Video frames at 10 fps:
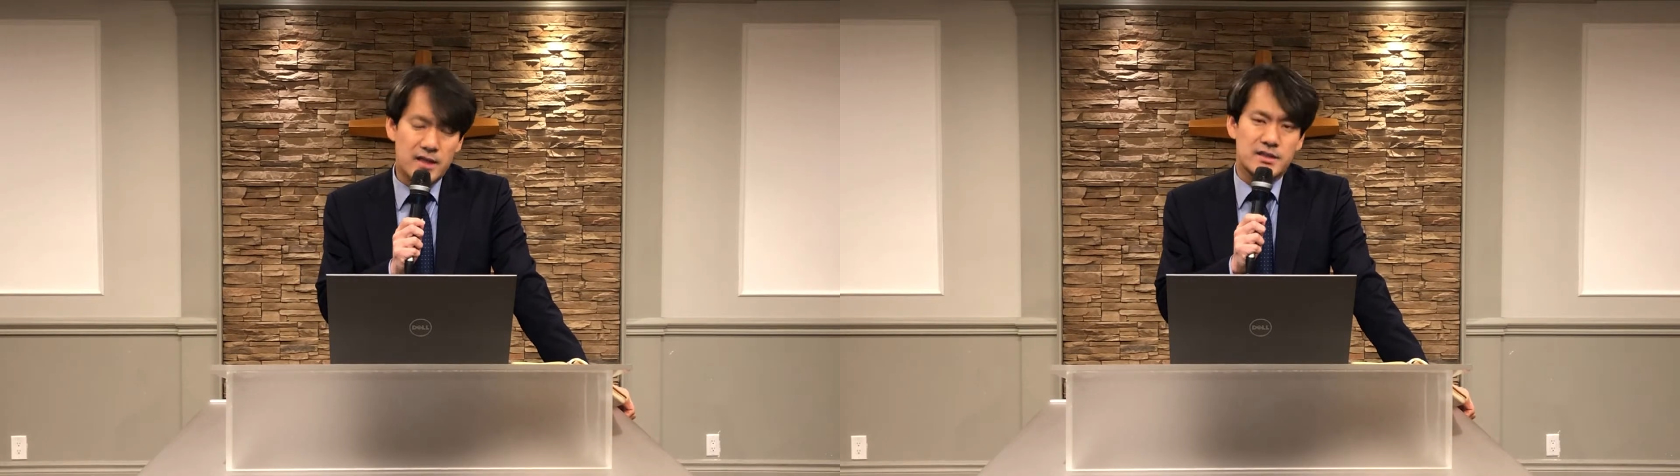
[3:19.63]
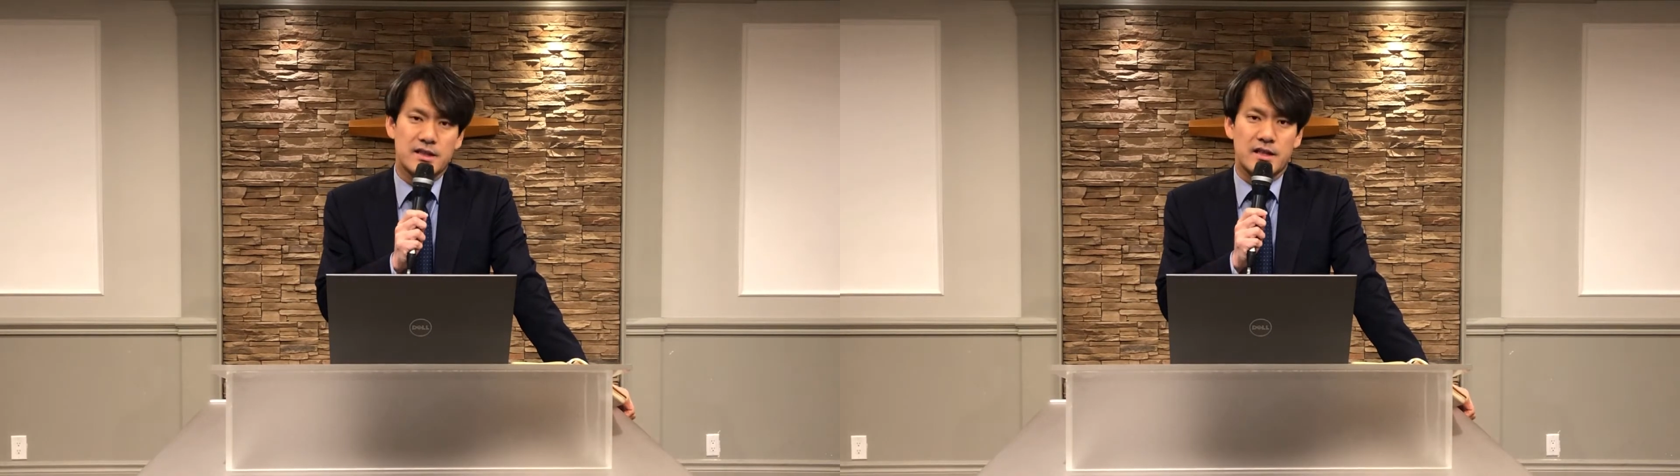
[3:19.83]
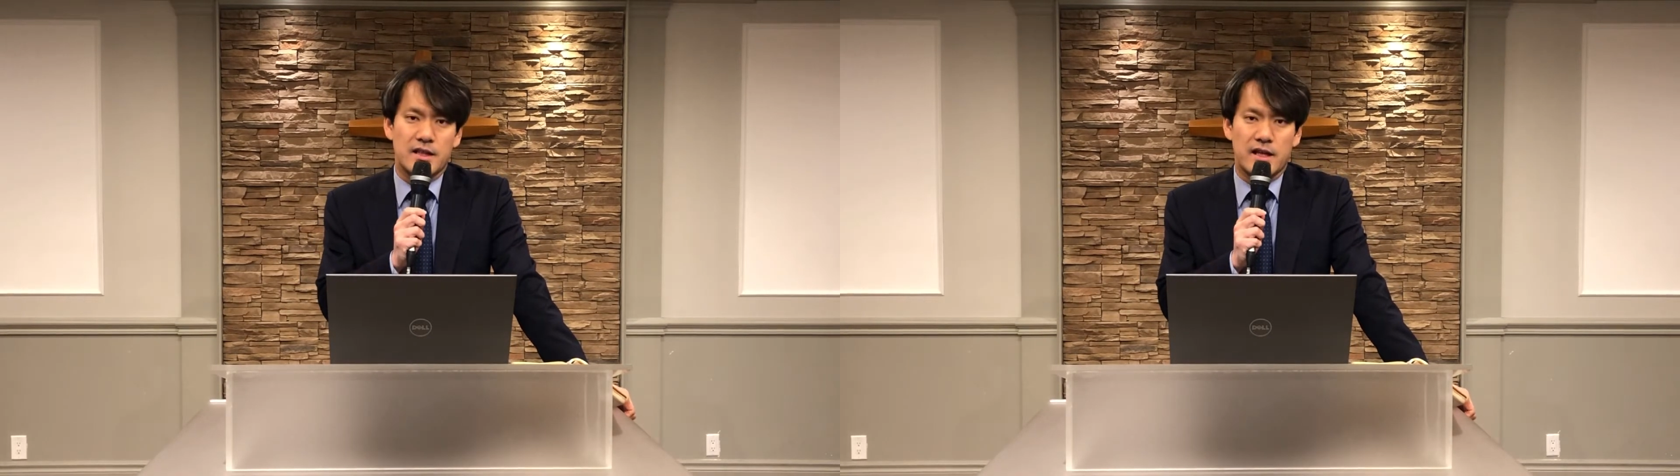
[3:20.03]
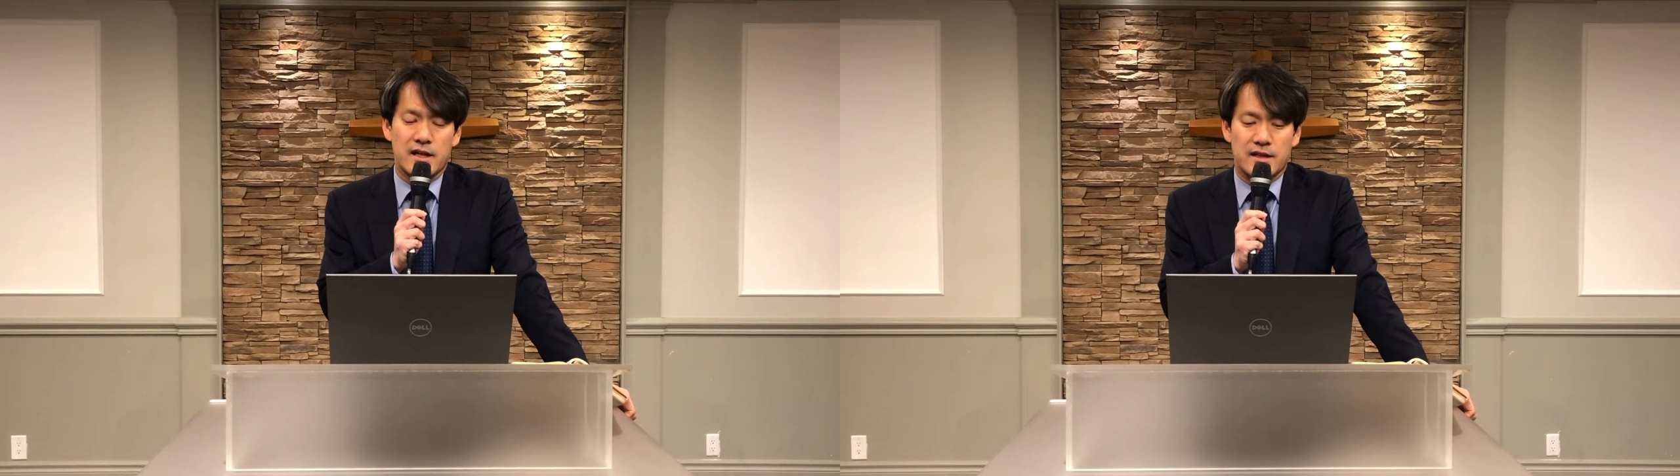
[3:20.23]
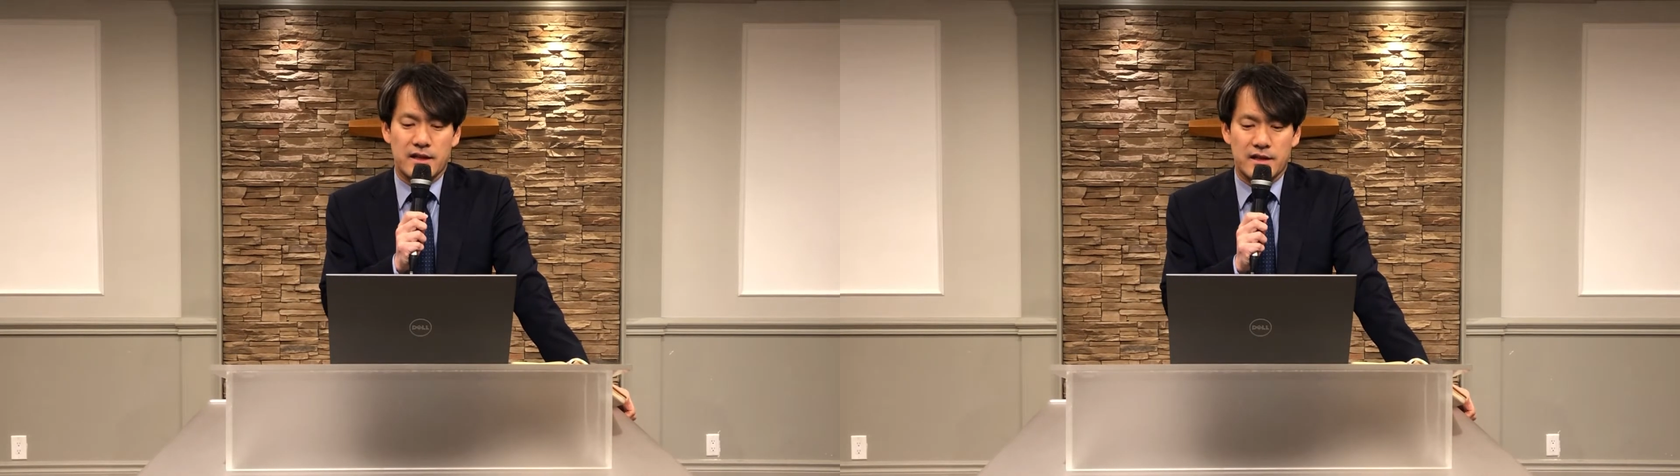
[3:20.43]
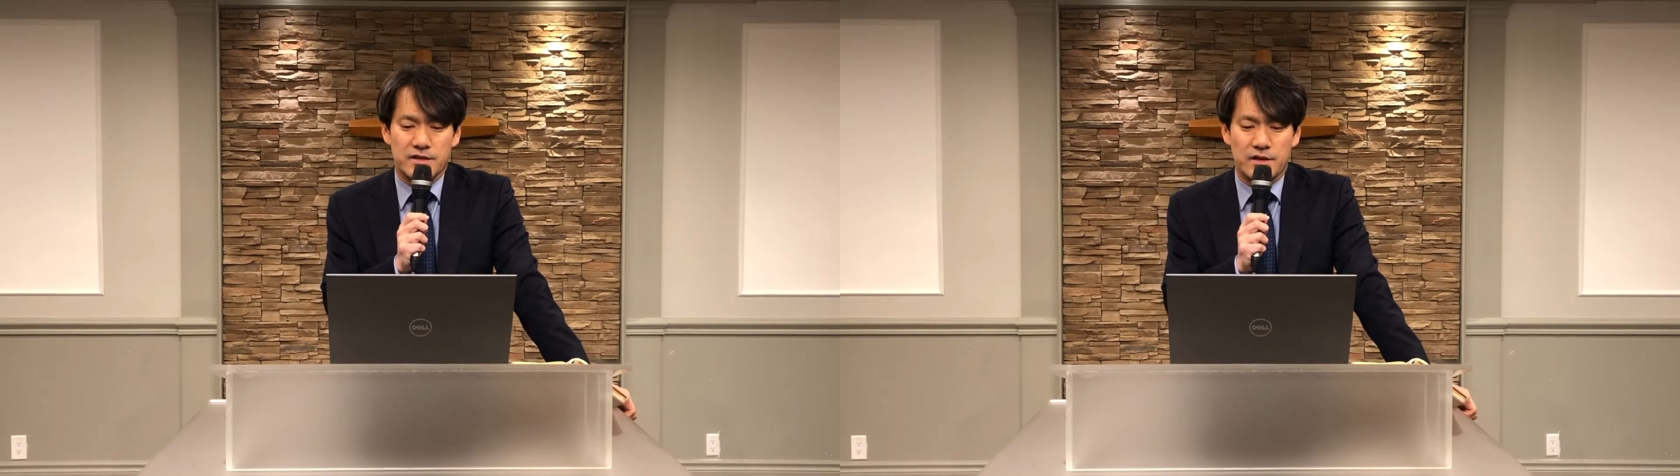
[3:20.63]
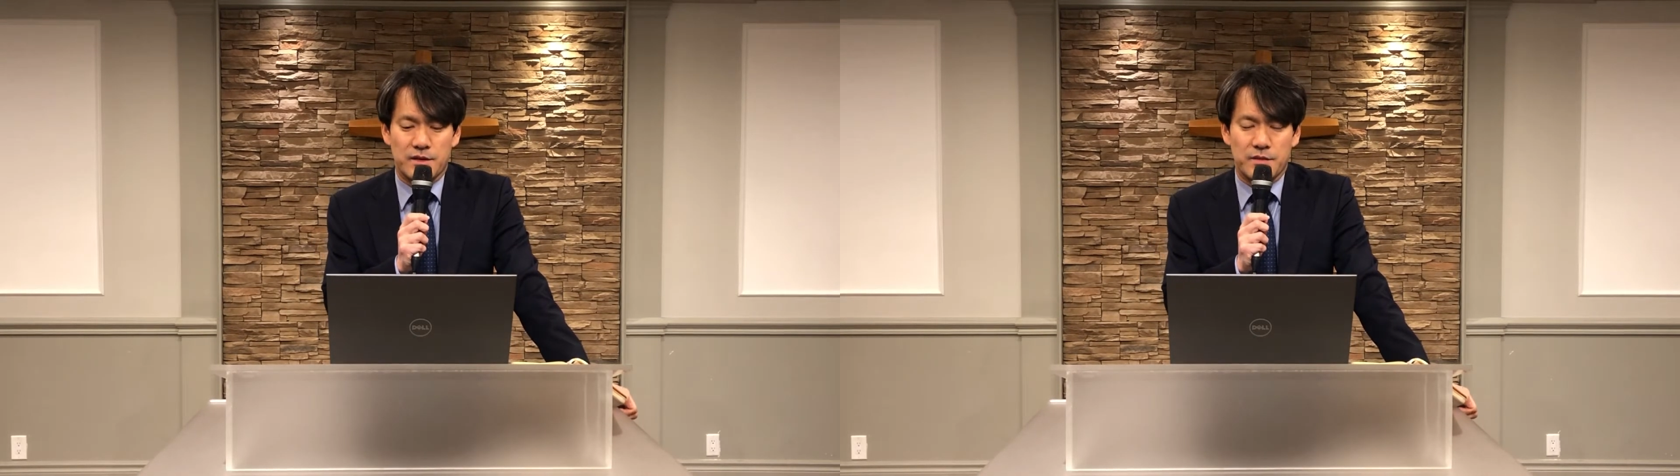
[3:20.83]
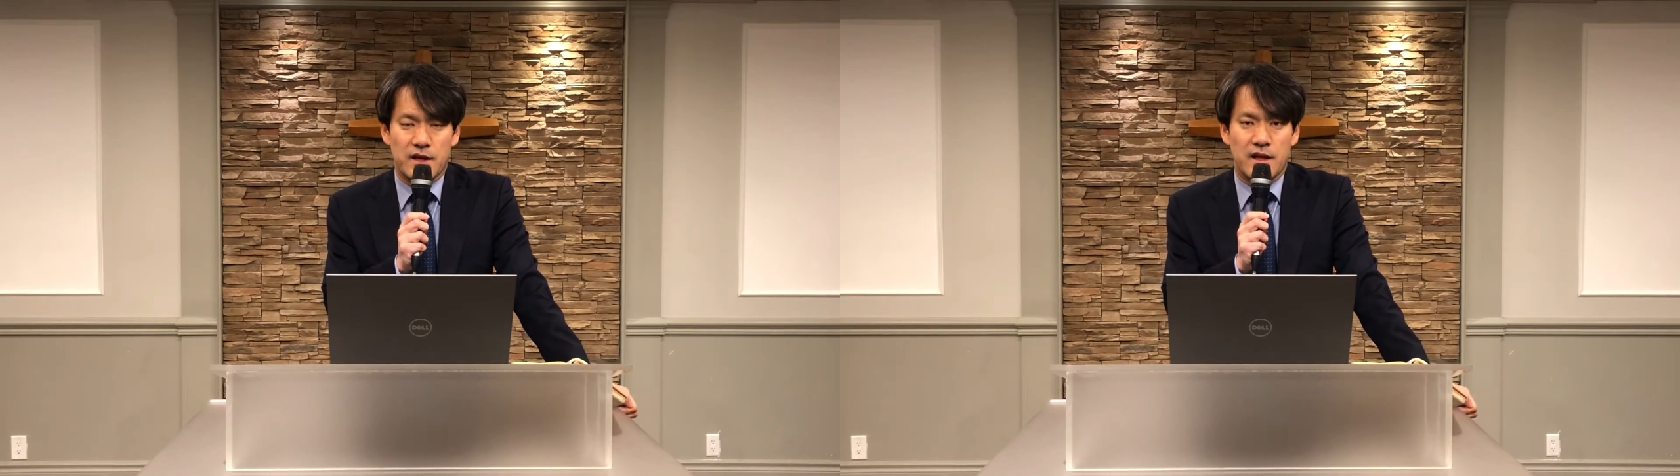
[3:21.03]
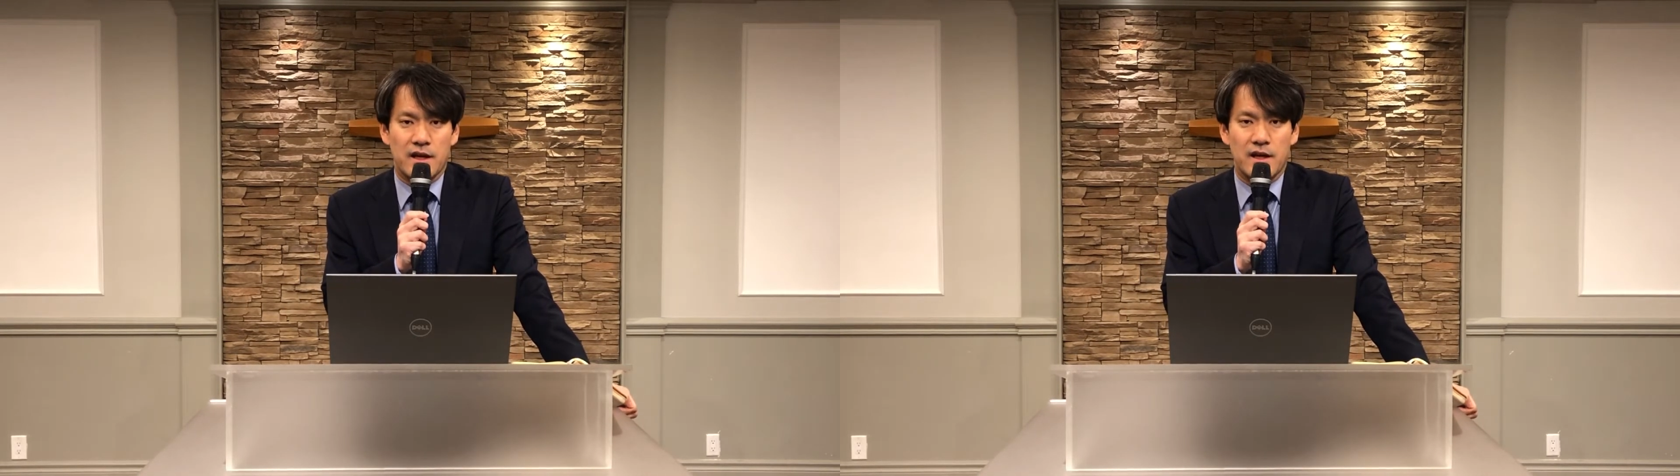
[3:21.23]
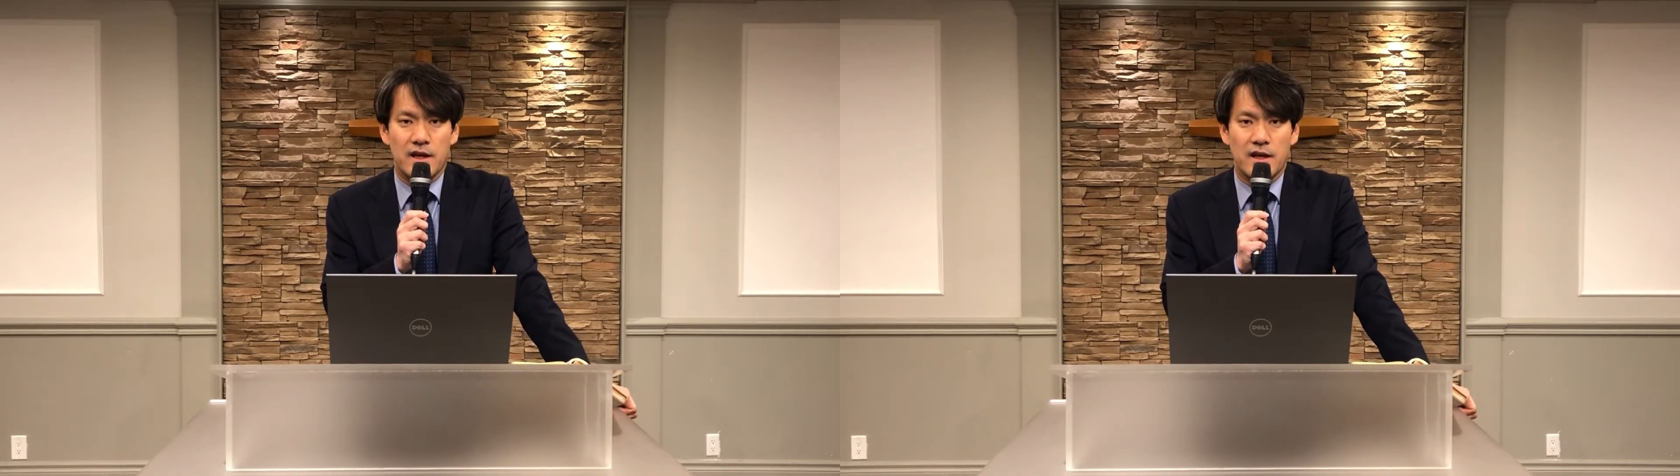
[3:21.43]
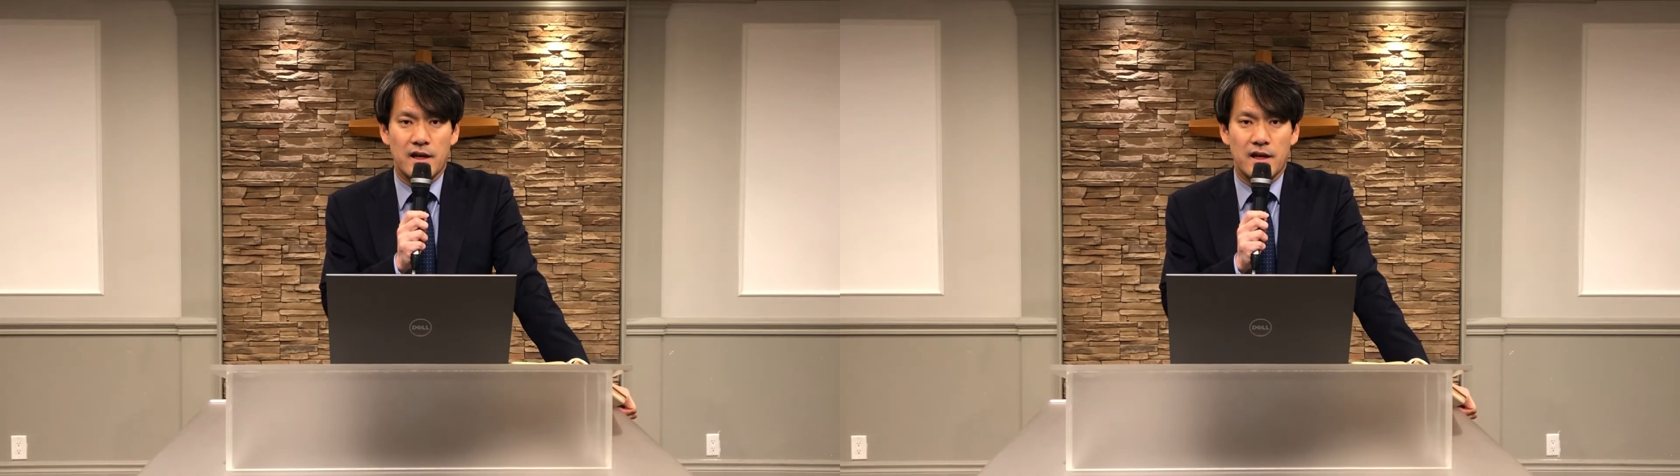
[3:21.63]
가지 일에 대해서 함께